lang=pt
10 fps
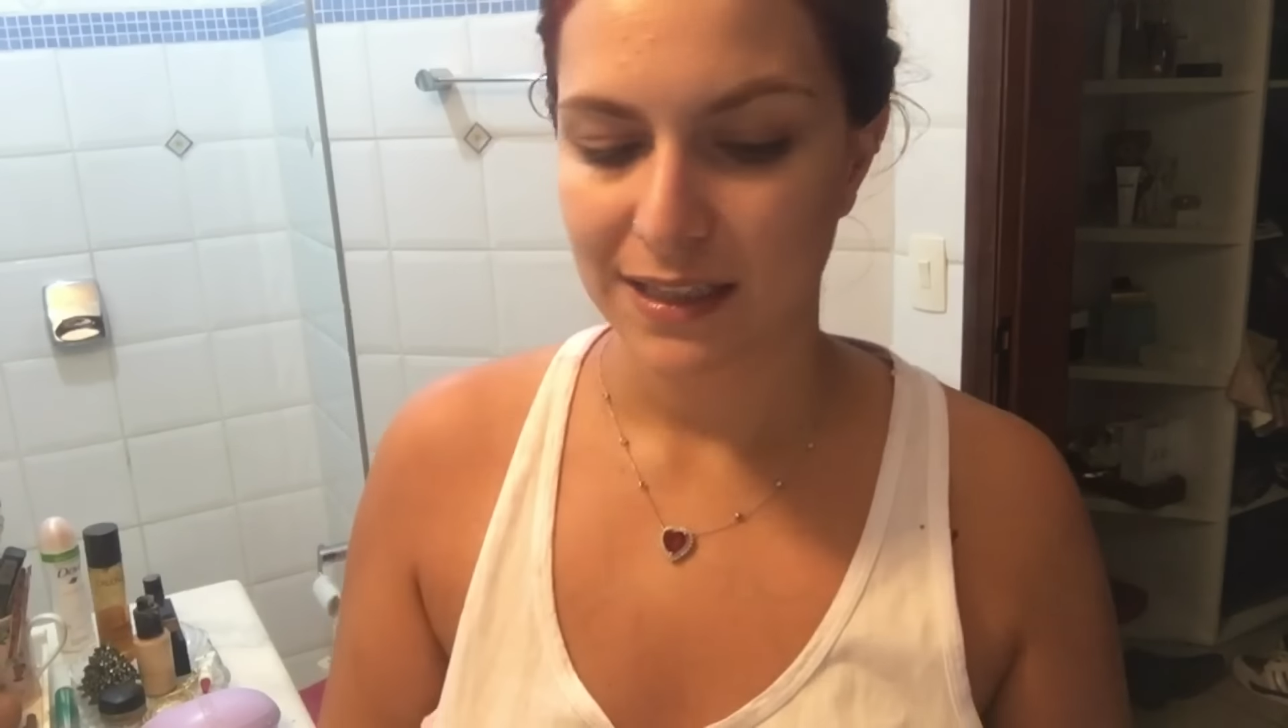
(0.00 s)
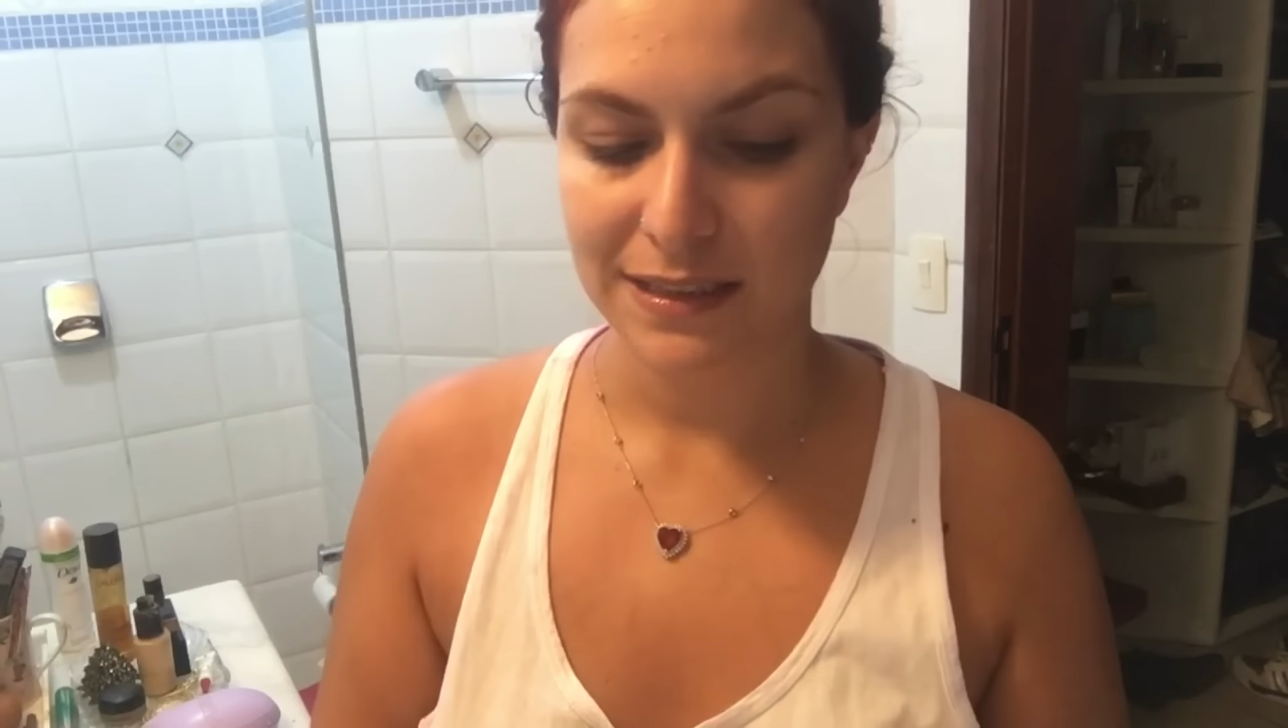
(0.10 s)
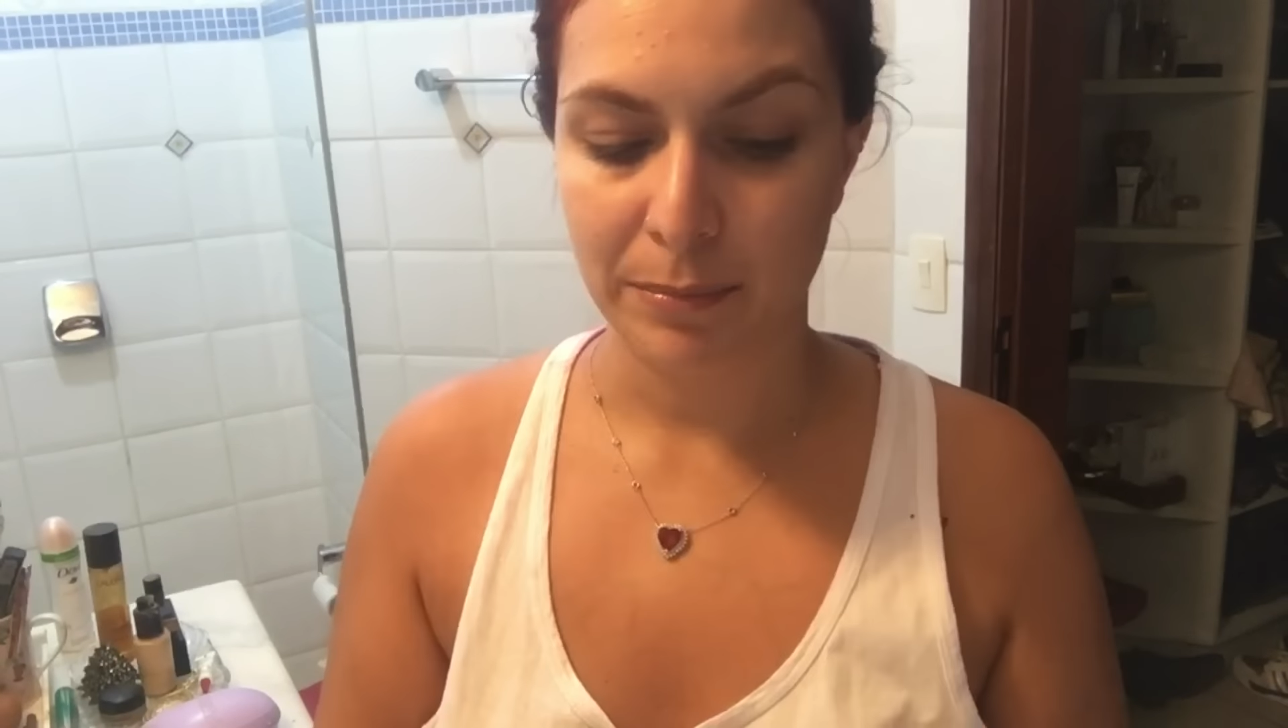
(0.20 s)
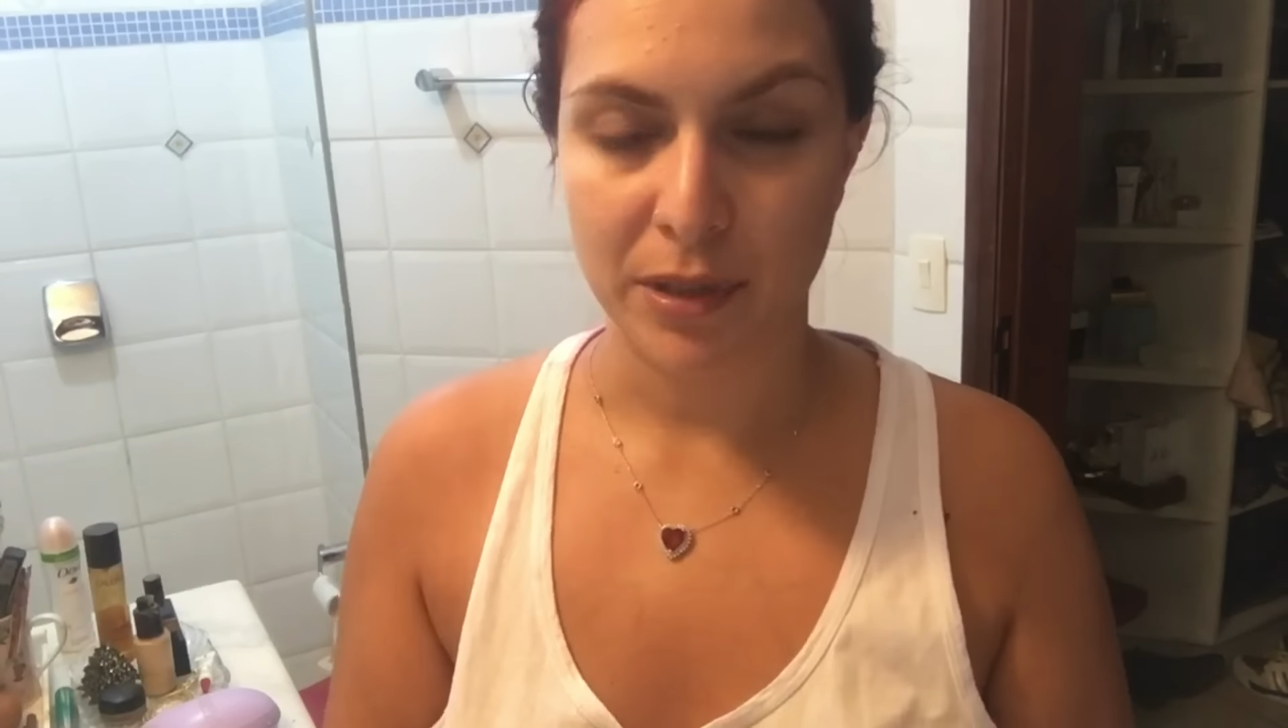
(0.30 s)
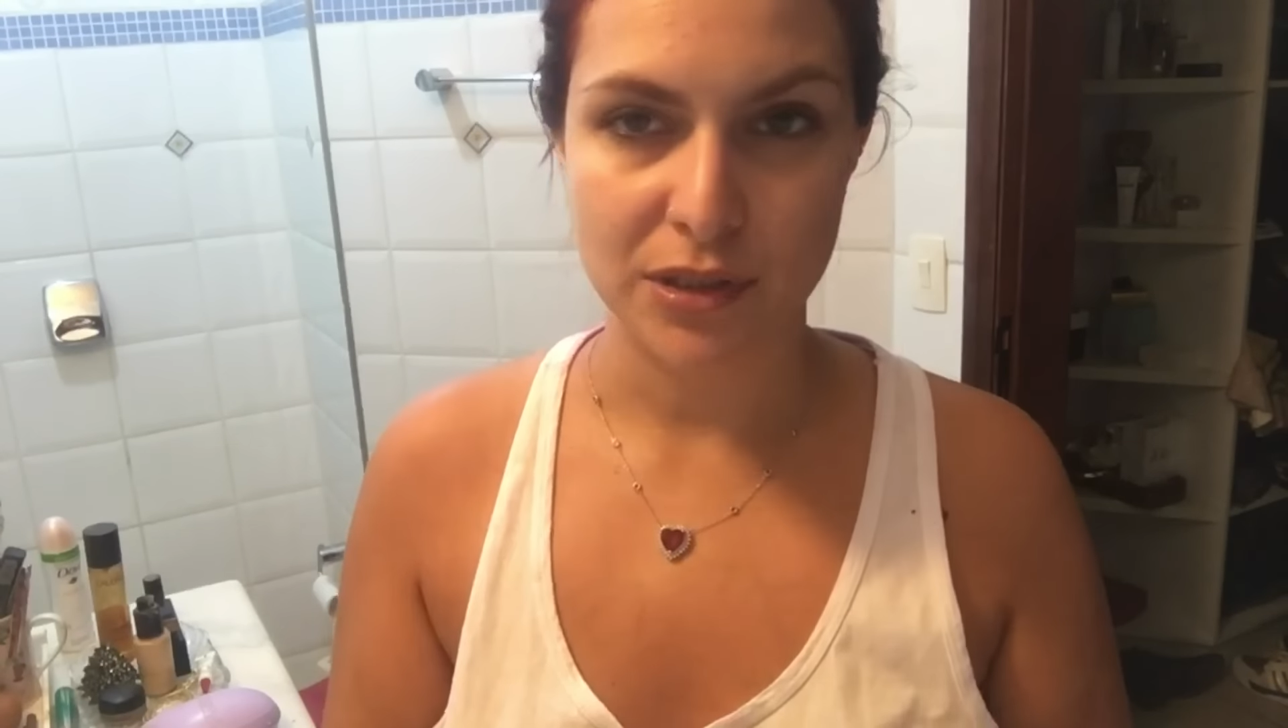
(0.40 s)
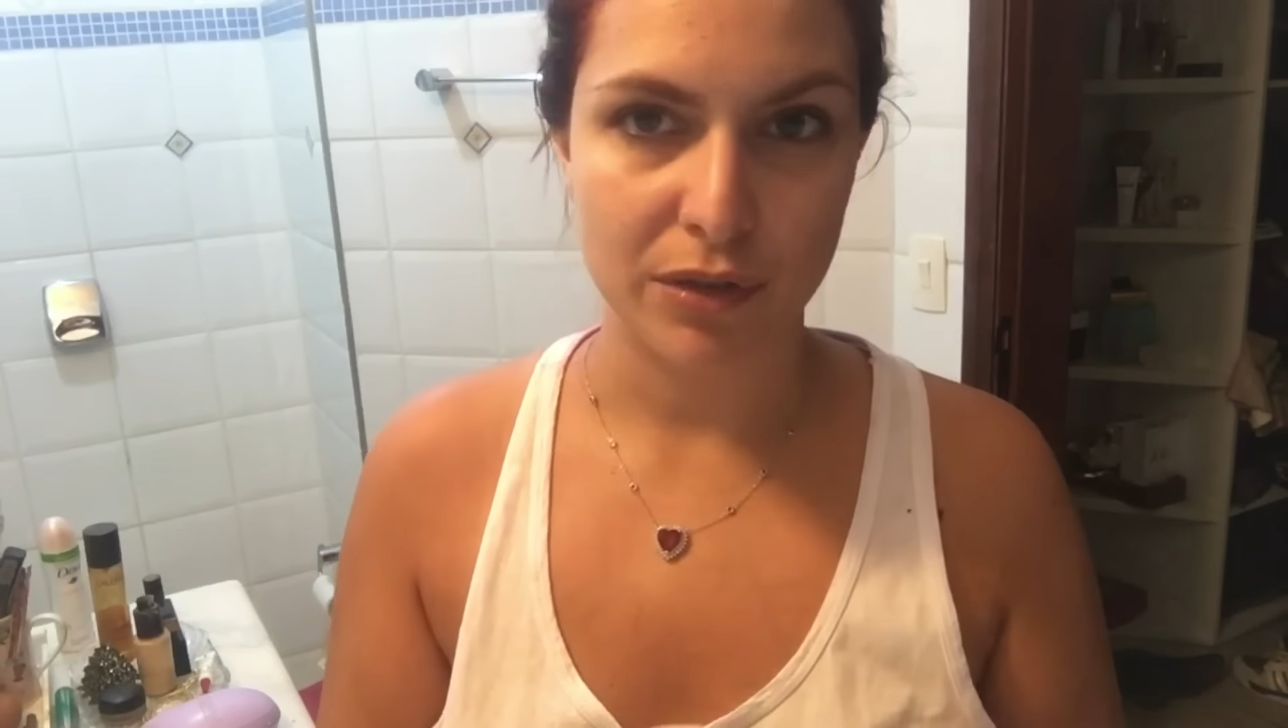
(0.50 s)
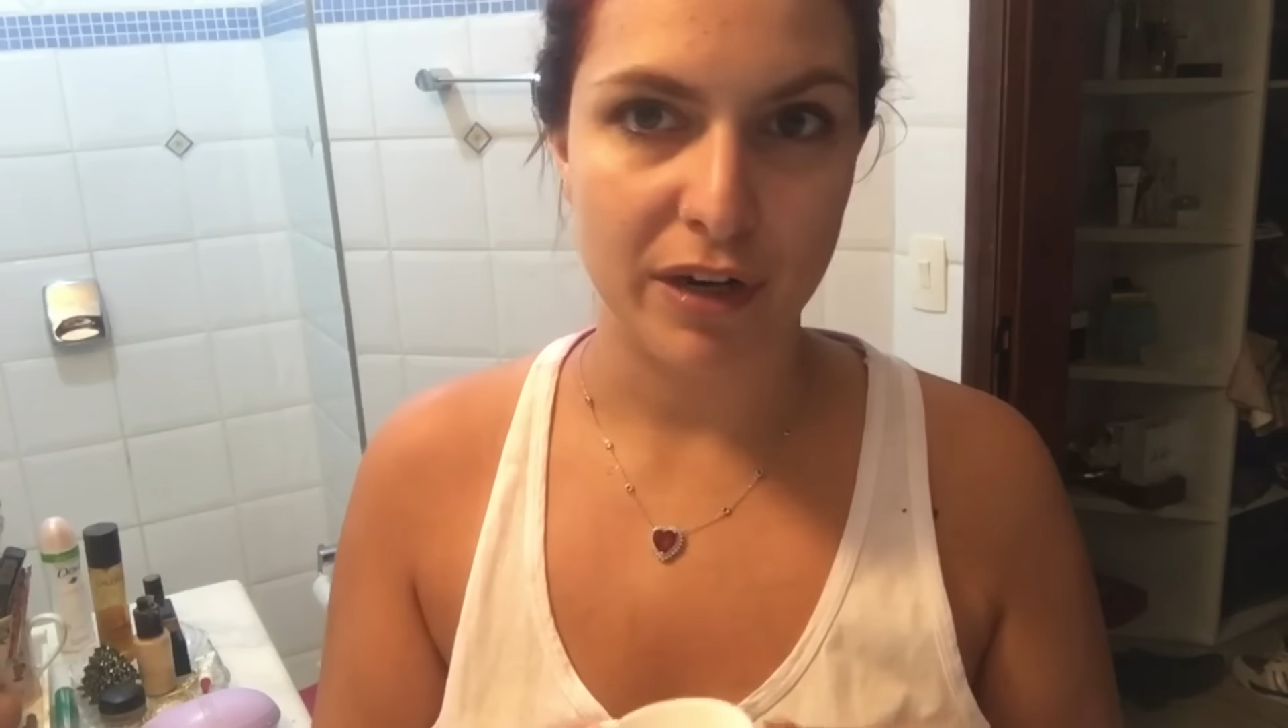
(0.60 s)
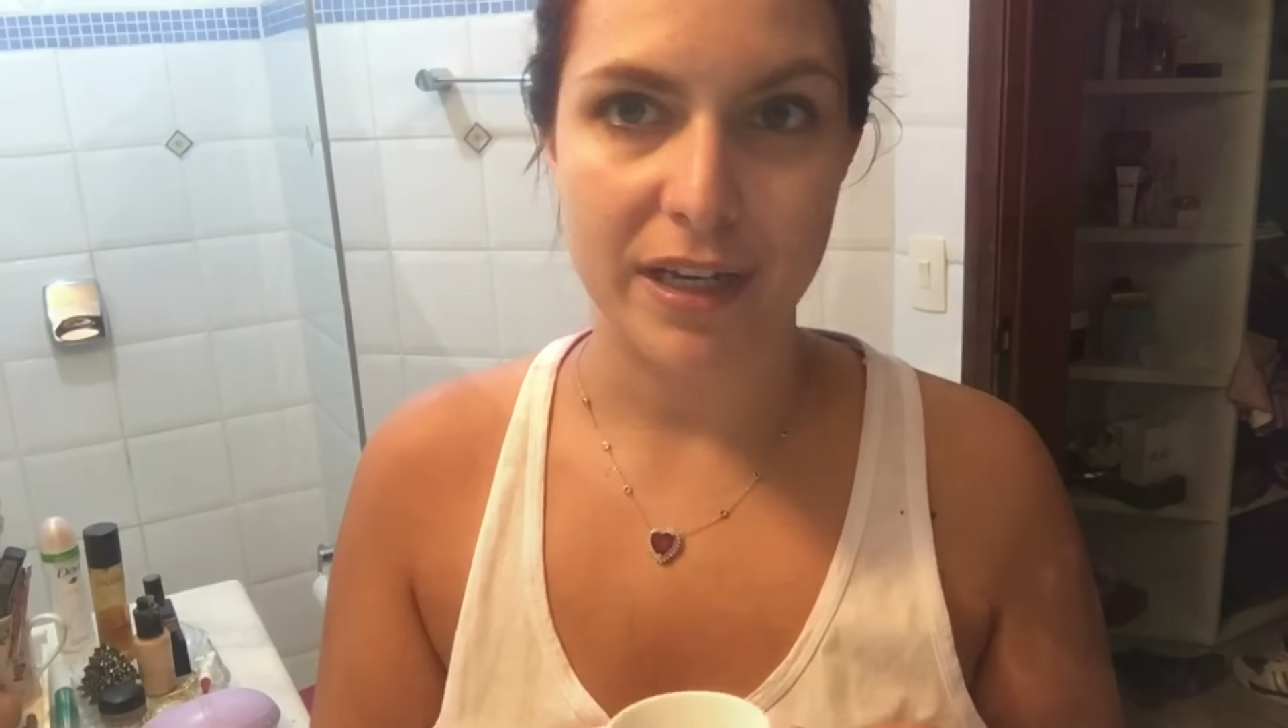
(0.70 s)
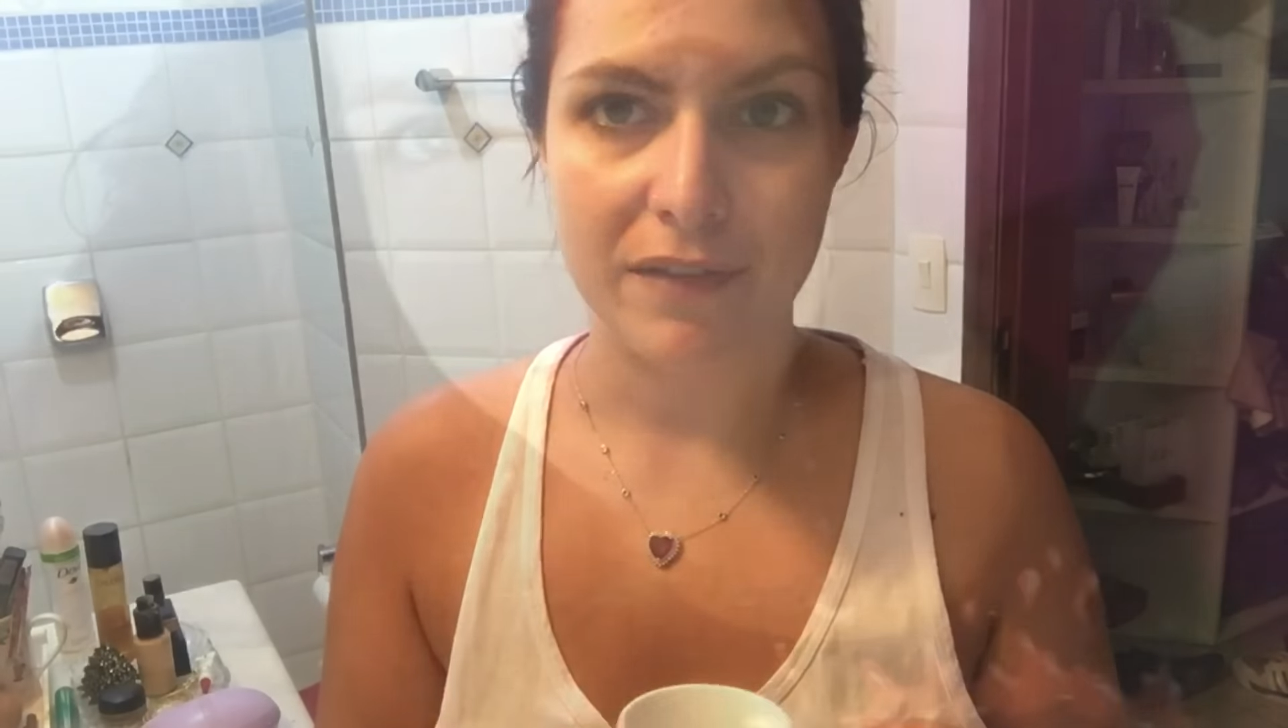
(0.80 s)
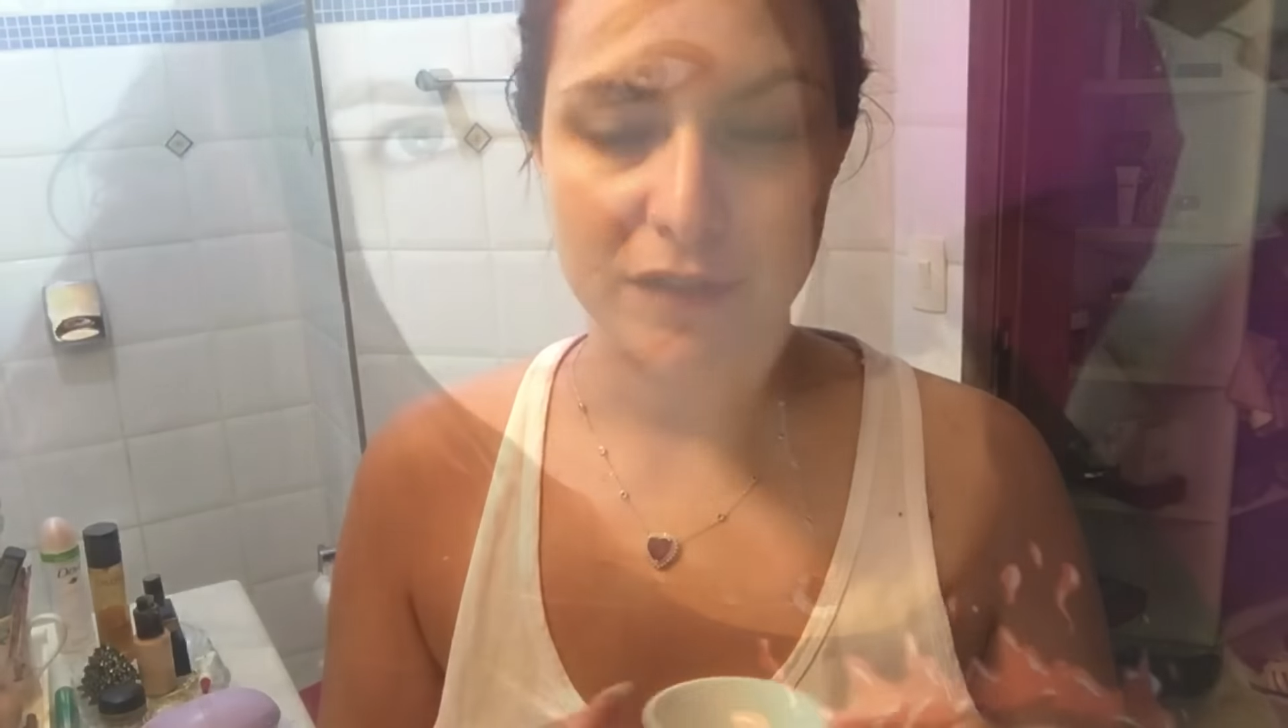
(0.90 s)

Você pode aguardar